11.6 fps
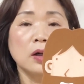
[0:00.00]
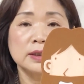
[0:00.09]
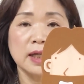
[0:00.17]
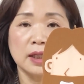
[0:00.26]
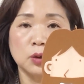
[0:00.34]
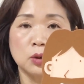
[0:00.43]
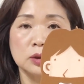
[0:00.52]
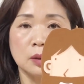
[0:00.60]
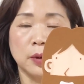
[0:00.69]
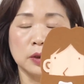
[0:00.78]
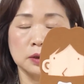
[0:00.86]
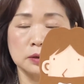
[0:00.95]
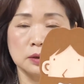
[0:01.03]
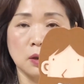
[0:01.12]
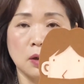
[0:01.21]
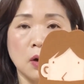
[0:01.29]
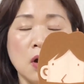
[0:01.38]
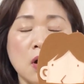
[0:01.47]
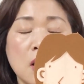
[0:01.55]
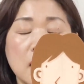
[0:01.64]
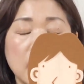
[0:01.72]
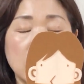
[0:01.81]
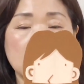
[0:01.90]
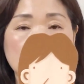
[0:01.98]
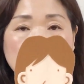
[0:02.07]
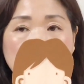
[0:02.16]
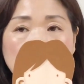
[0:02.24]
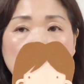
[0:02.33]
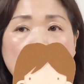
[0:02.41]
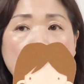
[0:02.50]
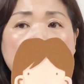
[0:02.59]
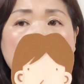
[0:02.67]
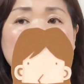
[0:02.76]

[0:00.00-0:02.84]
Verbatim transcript: 자기 옷을 벗어서 깔아주고